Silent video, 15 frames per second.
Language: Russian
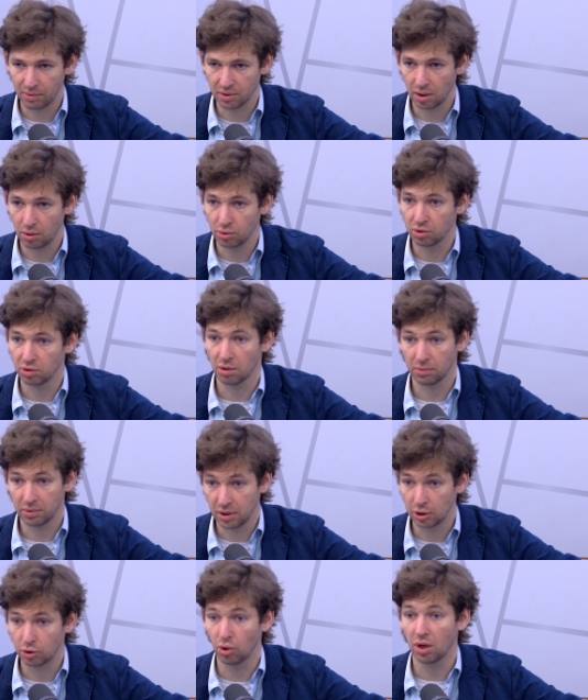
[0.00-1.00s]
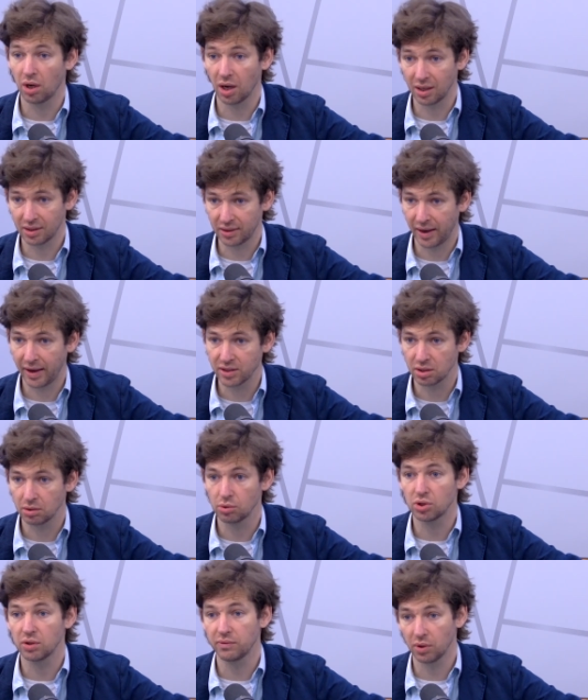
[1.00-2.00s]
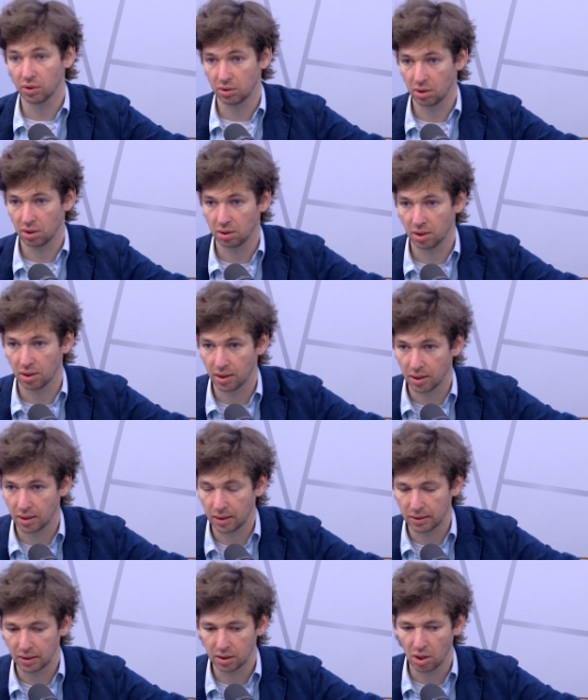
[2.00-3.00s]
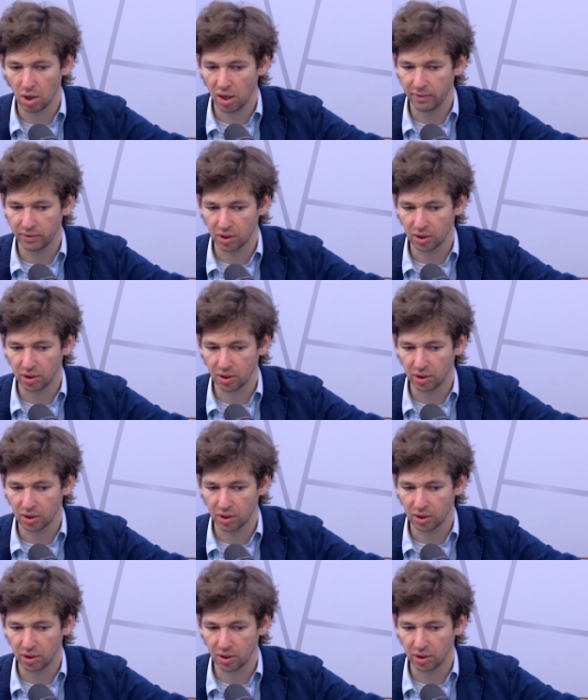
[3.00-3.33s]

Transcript: где люди не только катаются, но живет на, на, на Даугаве.